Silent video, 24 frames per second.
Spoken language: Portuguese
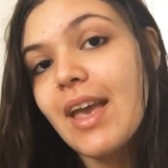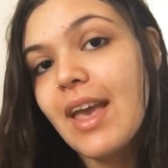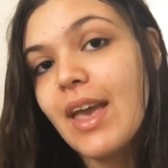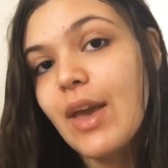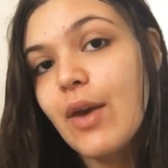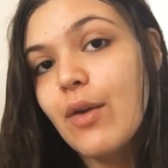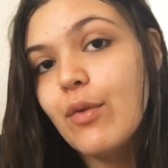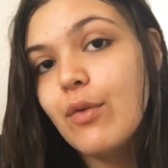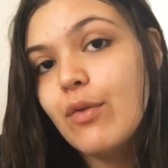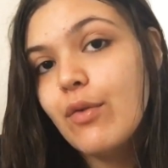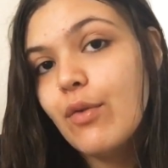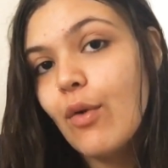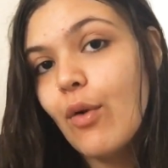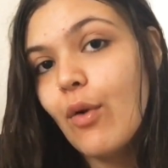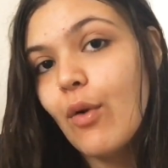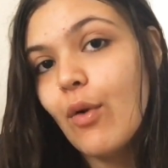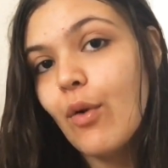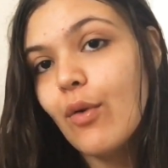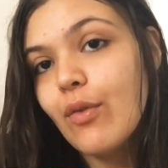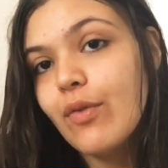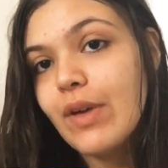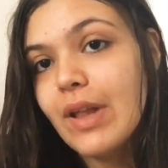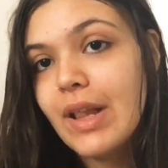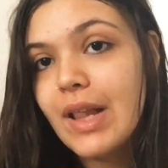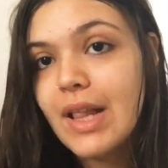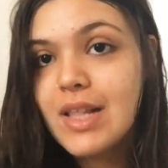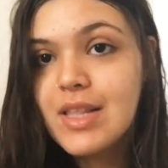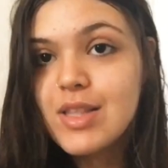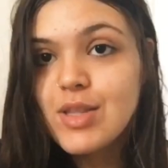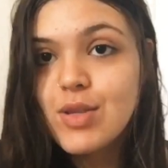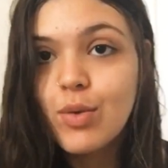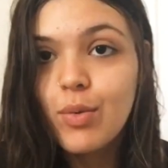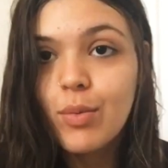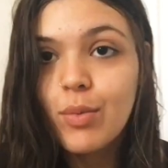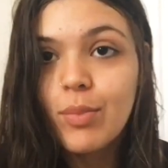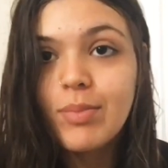Eu vou
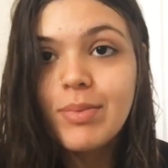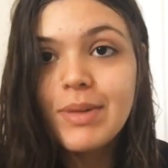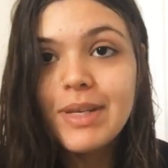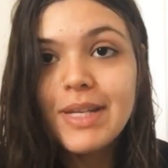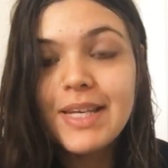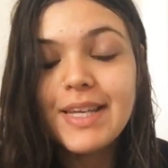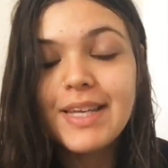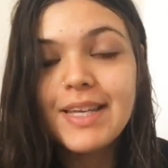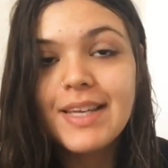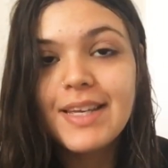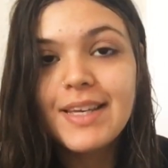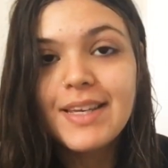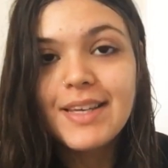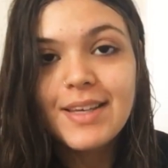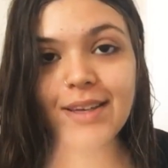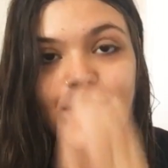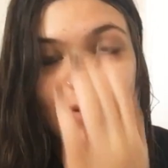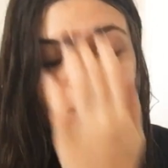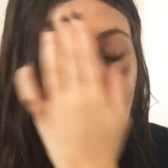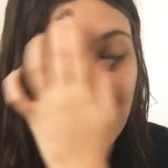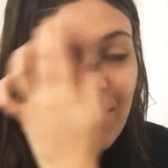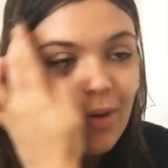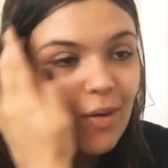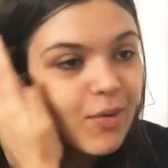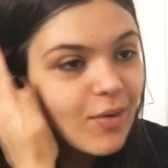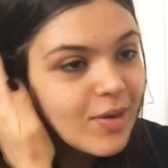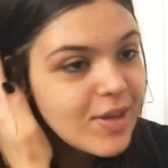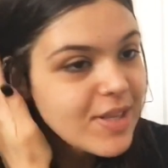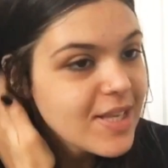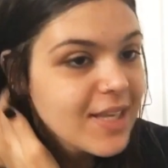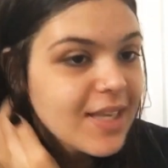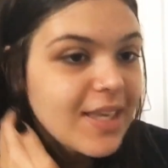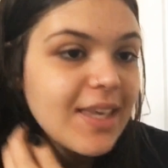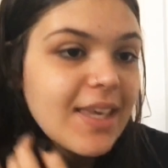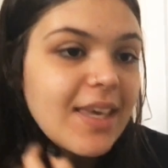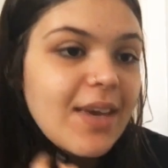falar sobre uma
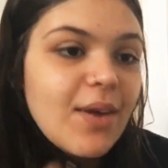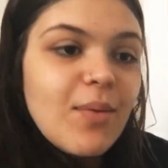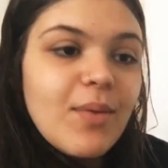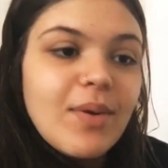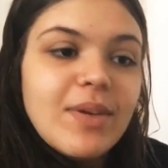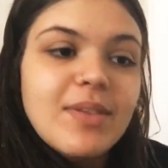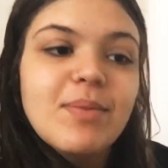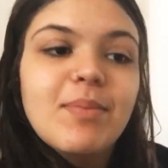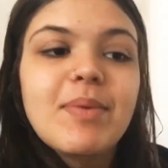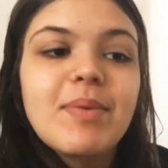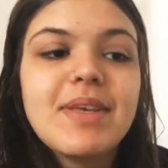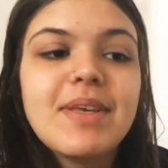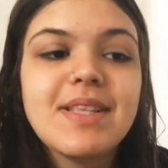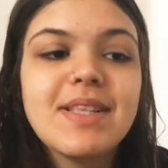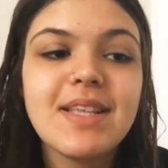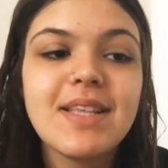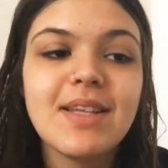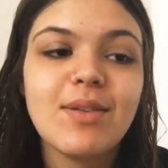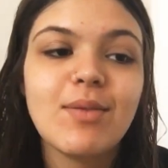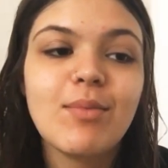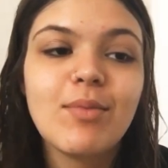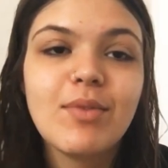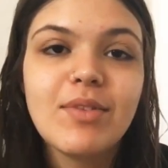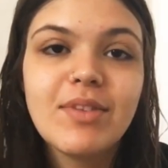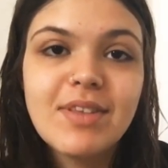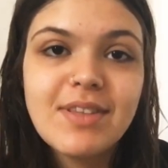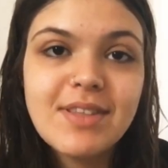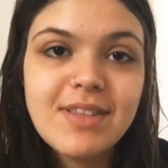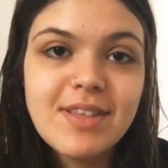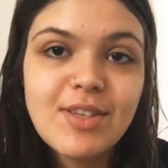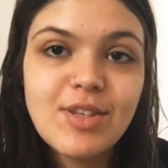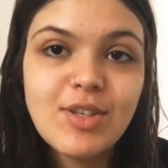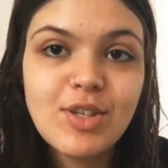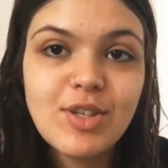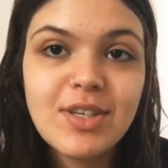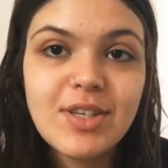coisa que eu ando pensando muito
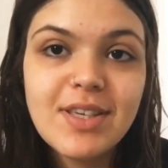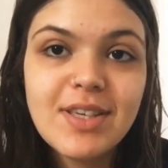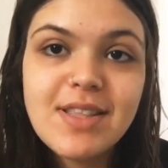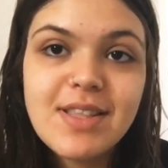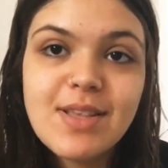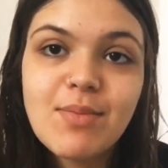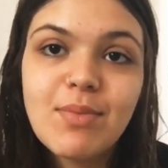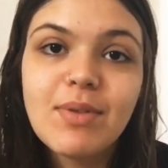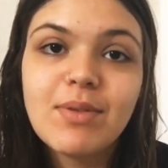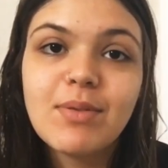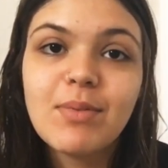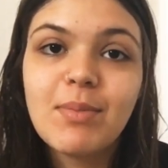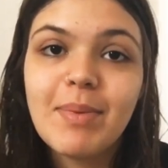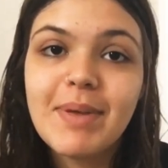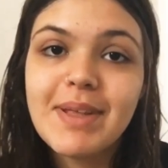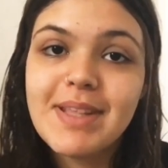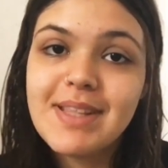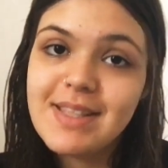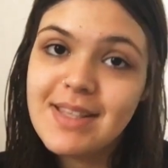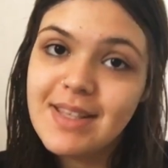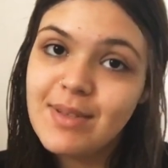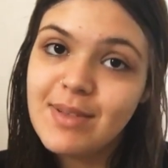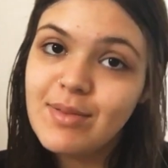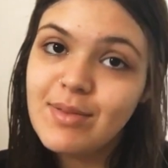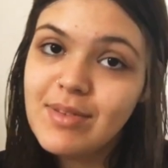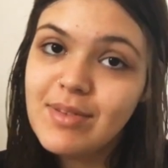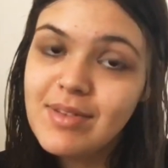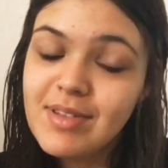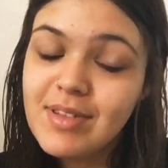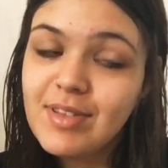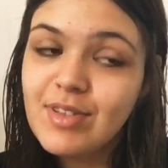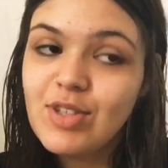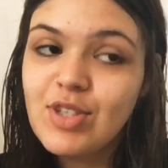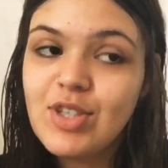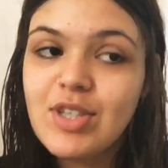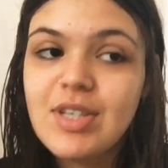esses dias, eu ando passando
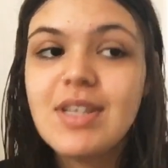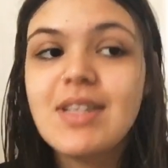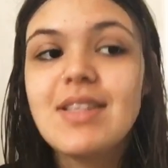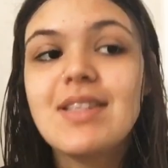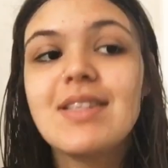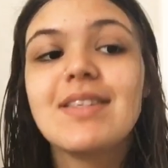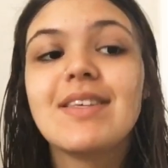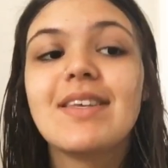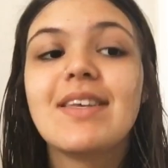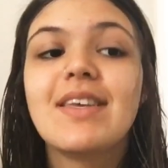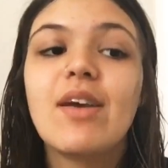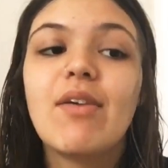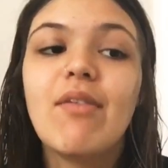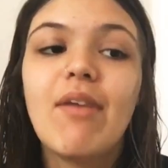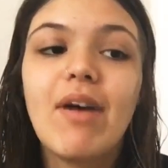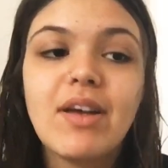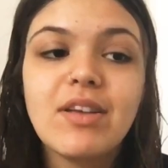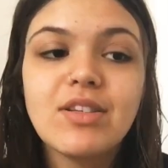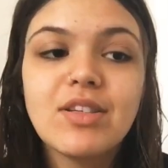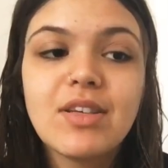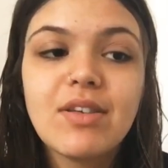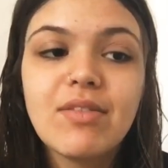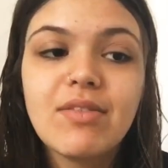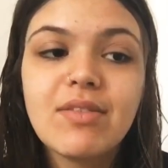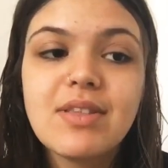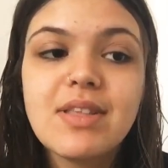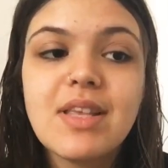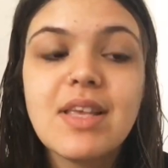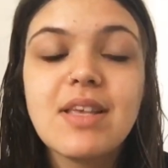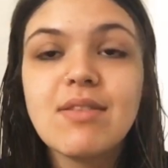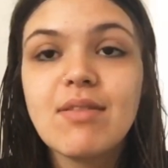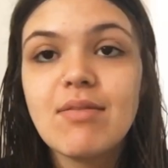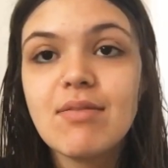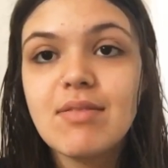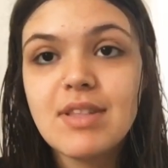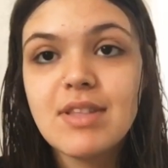esses dias, e eu acho que
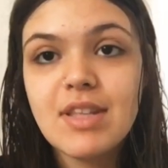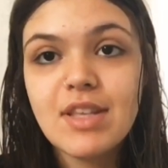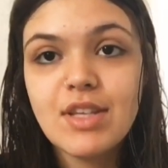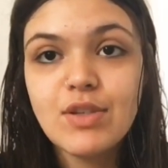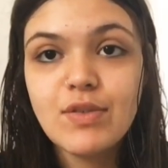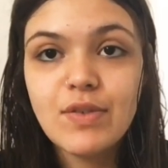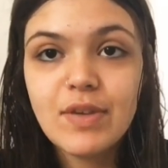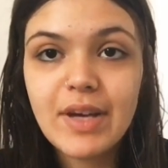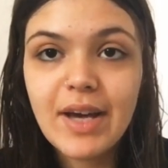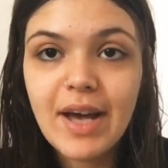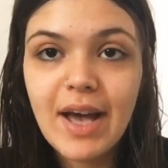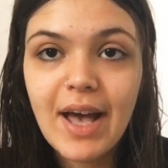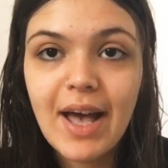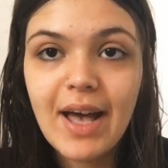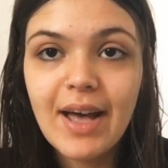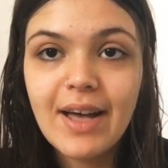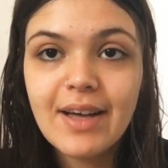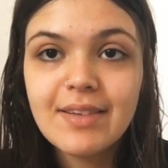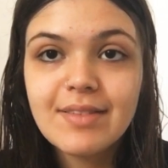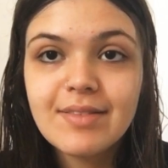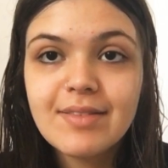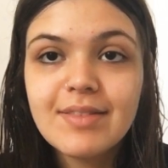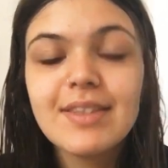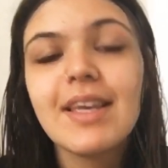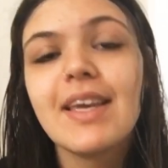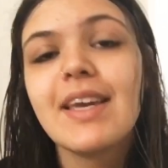vocês vão se identificar,